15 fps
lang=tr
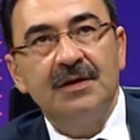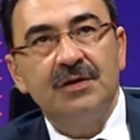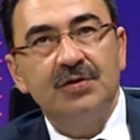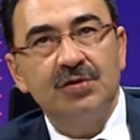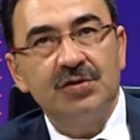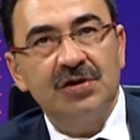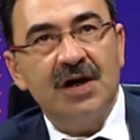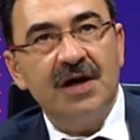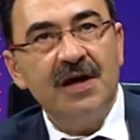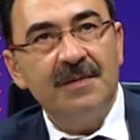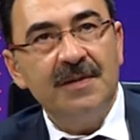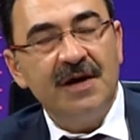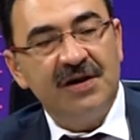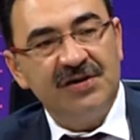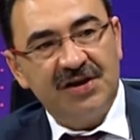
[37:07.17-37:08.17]
Rus
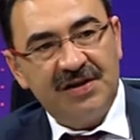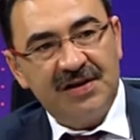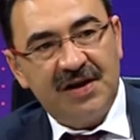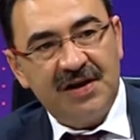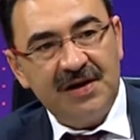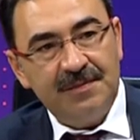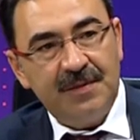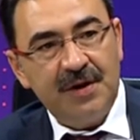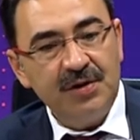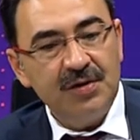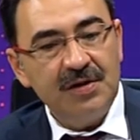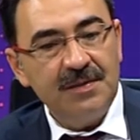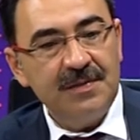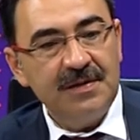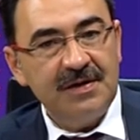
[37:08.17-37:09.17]
KGB ajanları
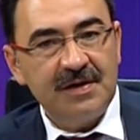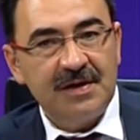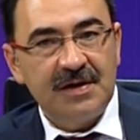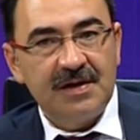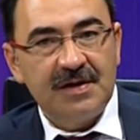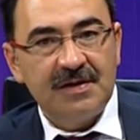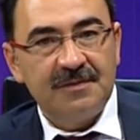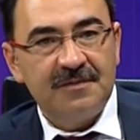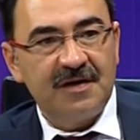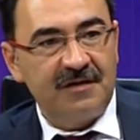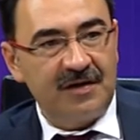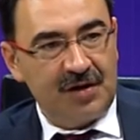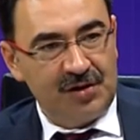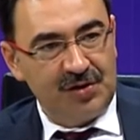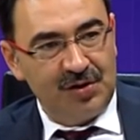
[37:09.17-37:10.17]
Bakü'de bir
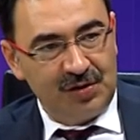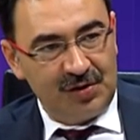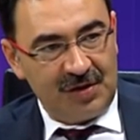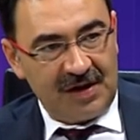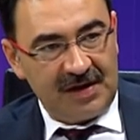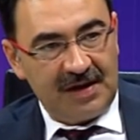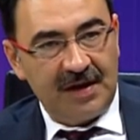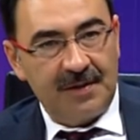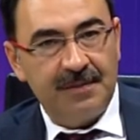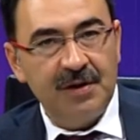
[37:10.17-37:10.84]
provokasyon türettiler.